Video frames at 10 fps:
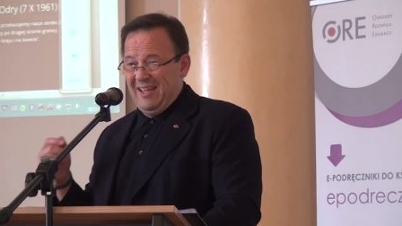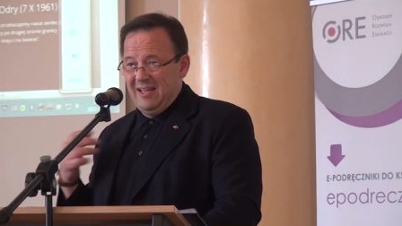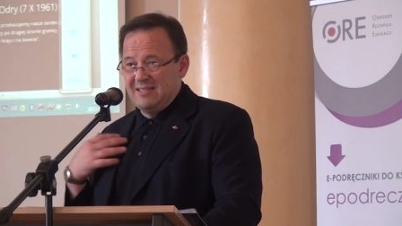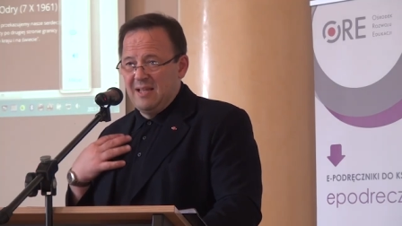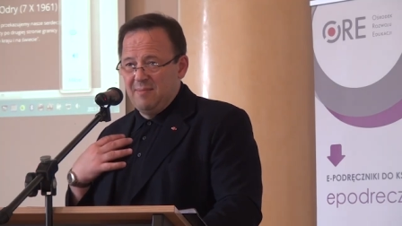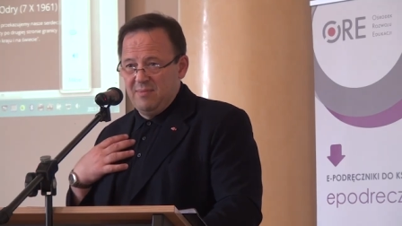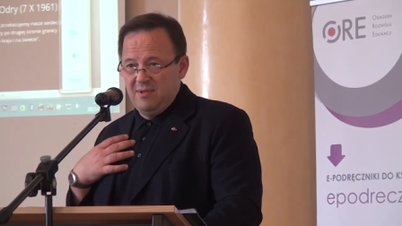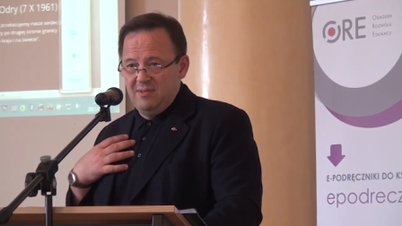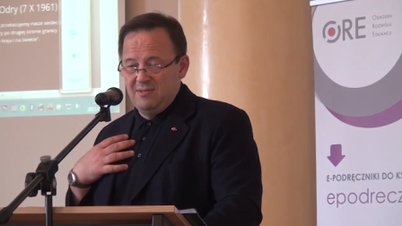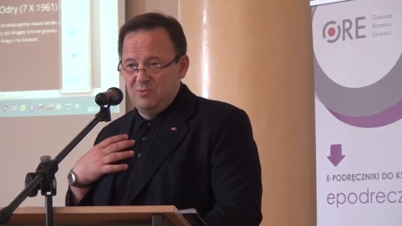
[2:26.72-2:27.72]
Ja sam
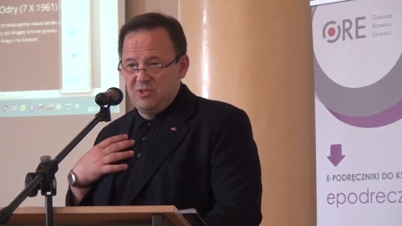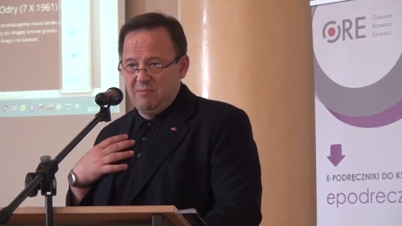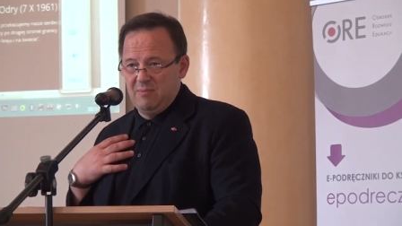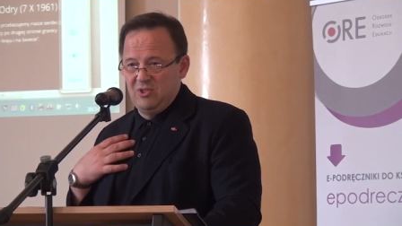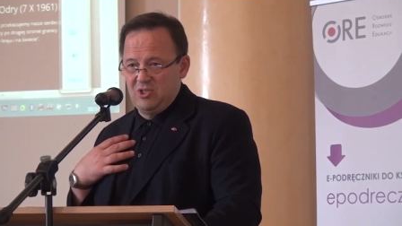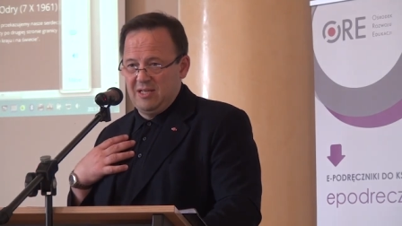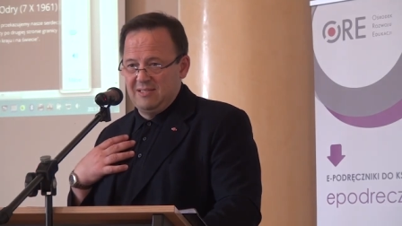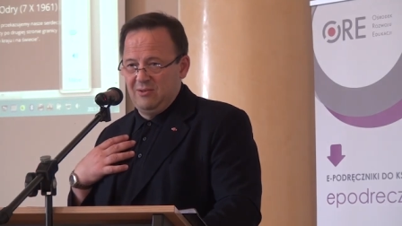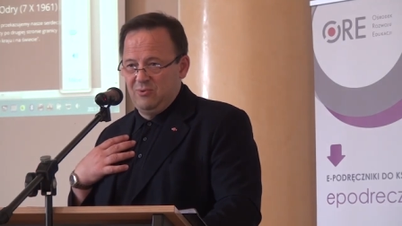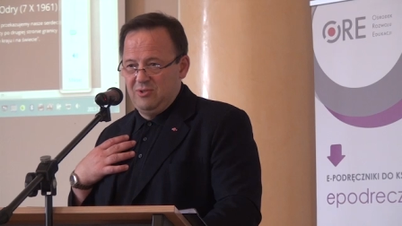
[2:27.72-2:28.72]
słyszałem o tej
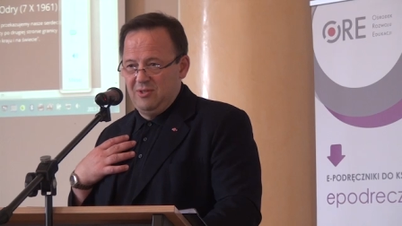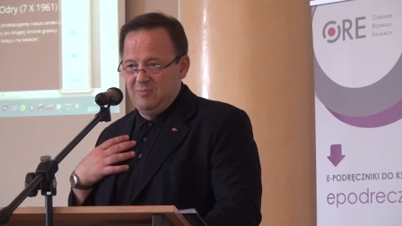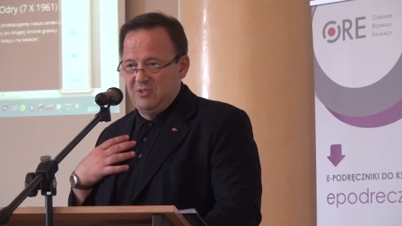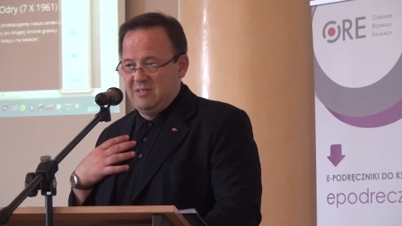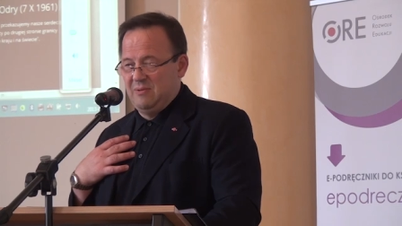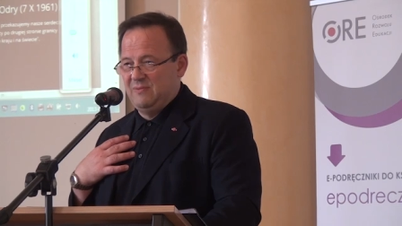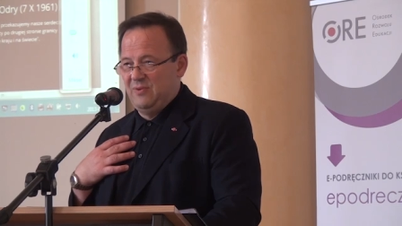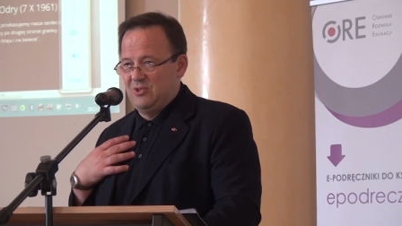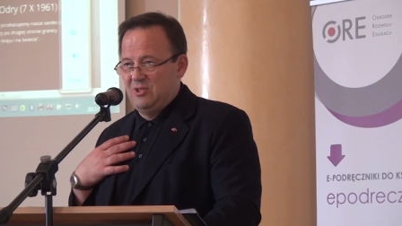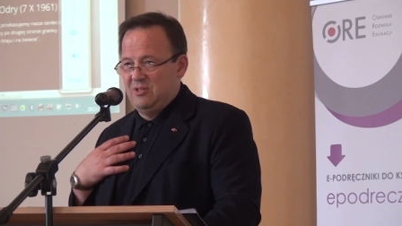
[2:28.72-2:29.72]
żelaznej kurtynie przez całe
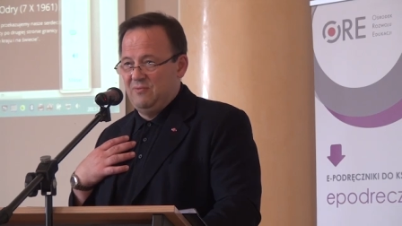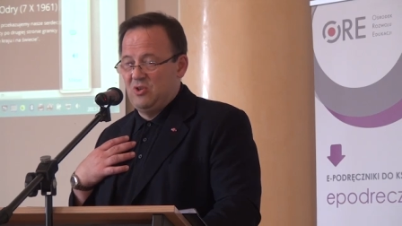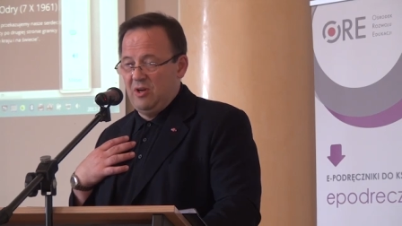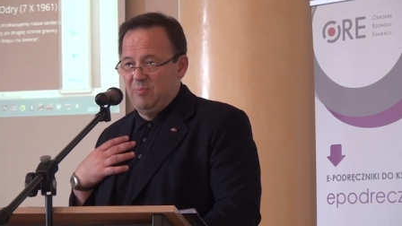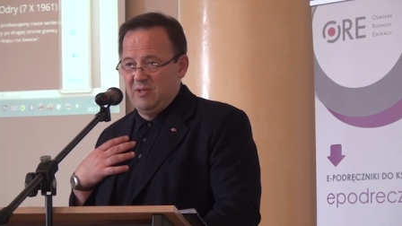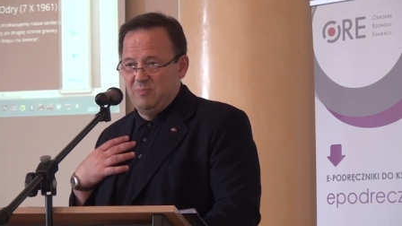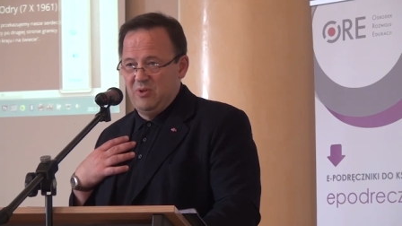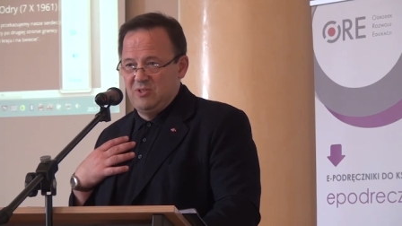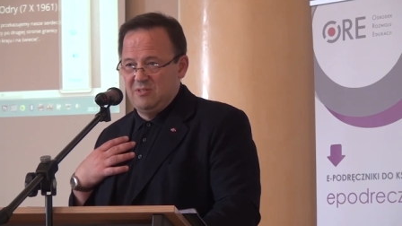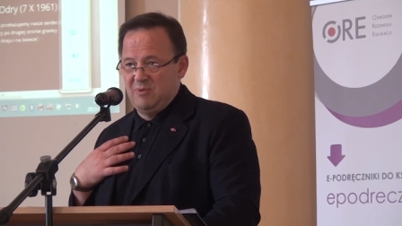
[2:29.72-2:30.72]
swoje życie. Wczoraj po raz
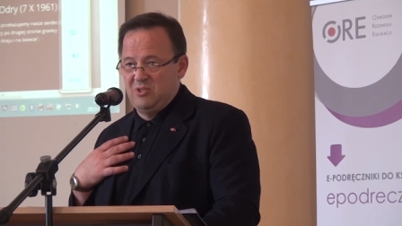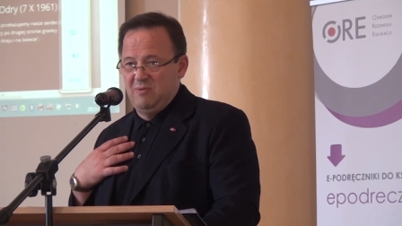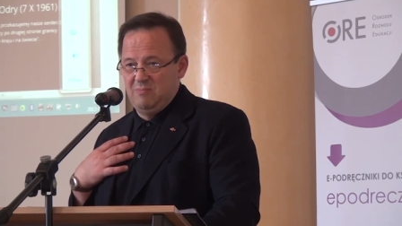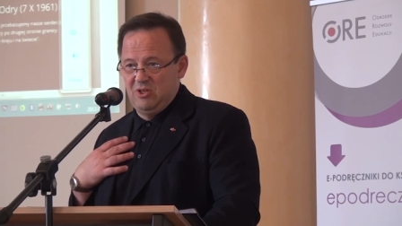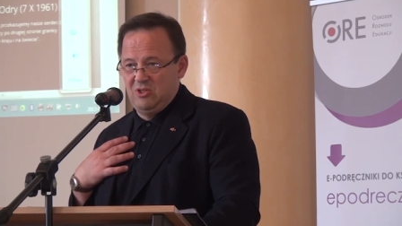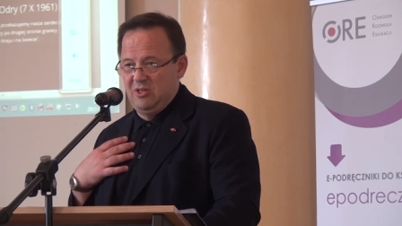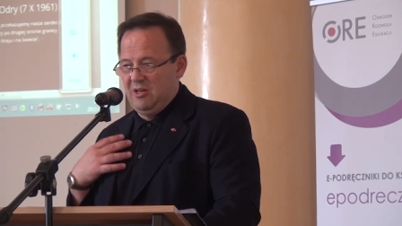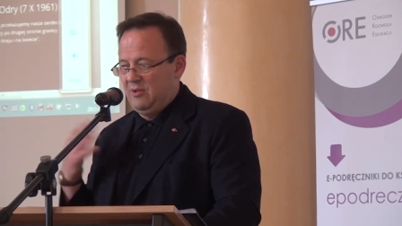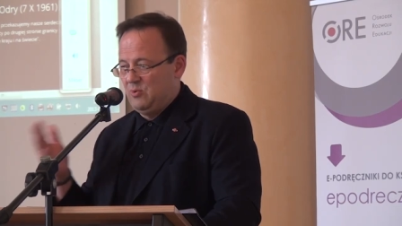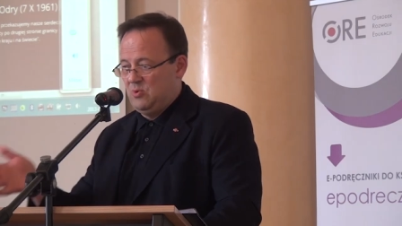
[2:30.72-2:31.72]
pierwszy zobaczyłem
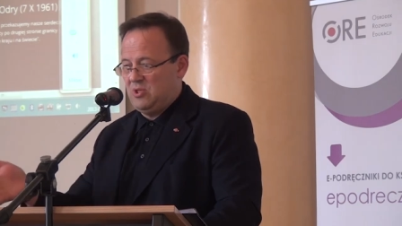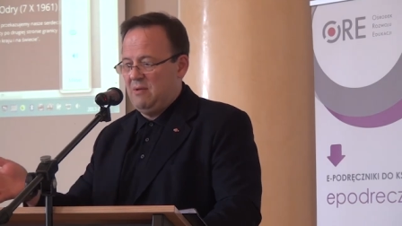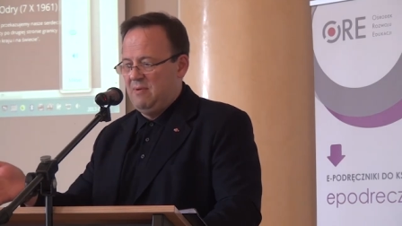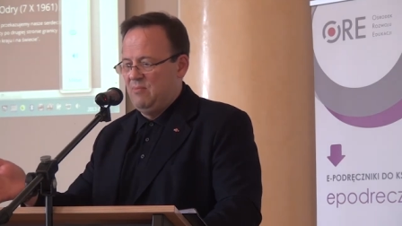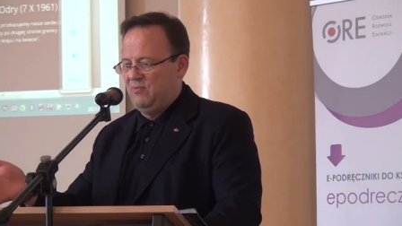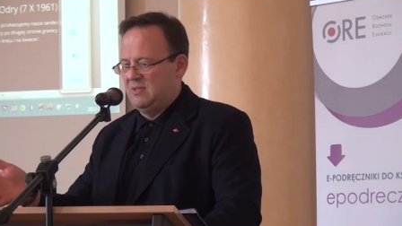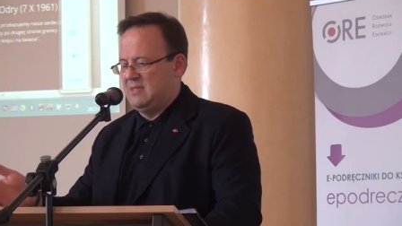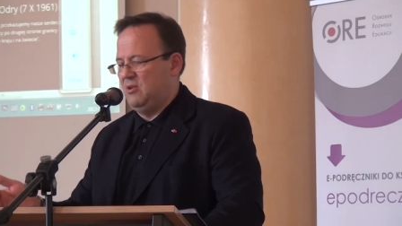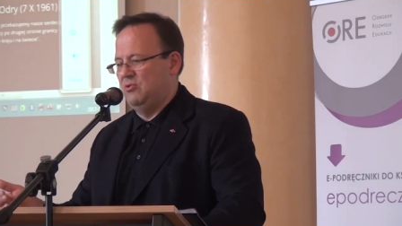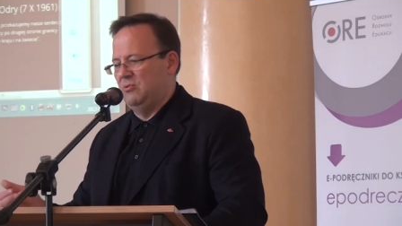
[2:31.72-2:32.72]
Churchilla i usłyszałem
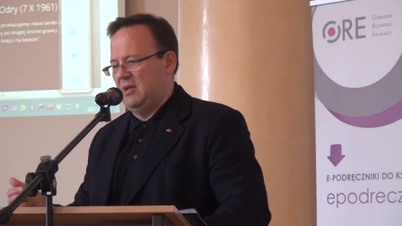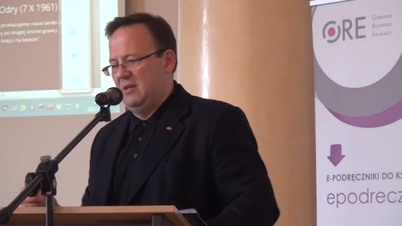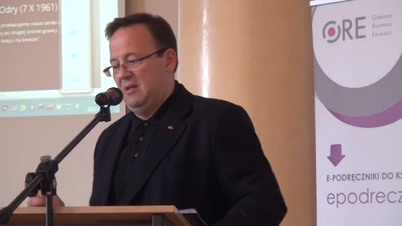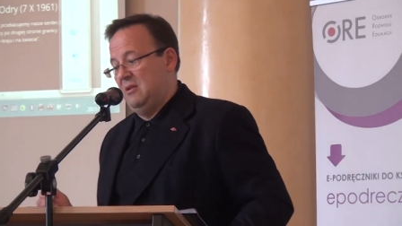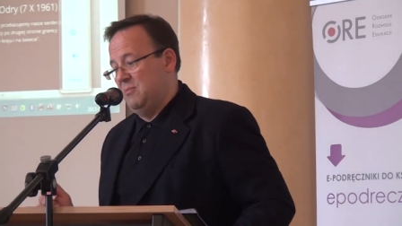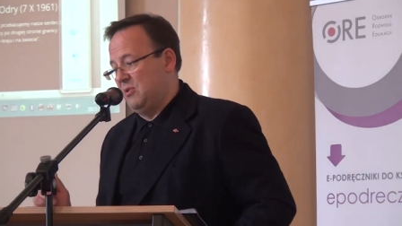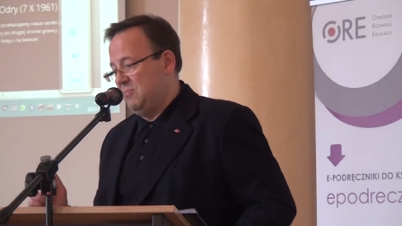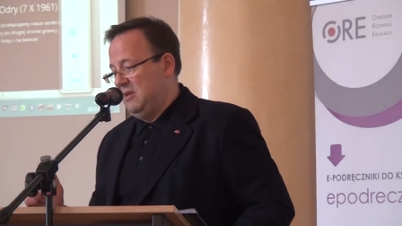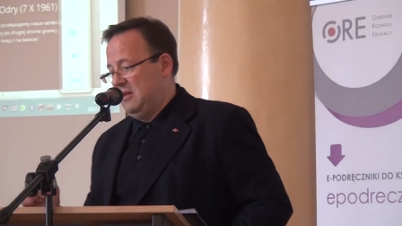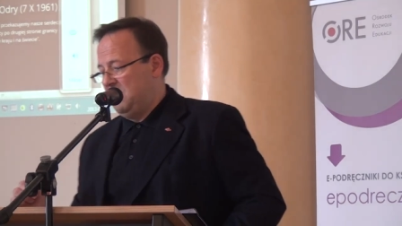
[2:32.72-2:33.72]
mówiącego tutaj, jedno,
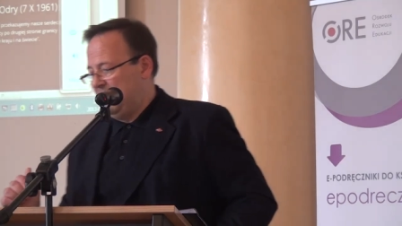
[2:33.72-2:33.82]
jeden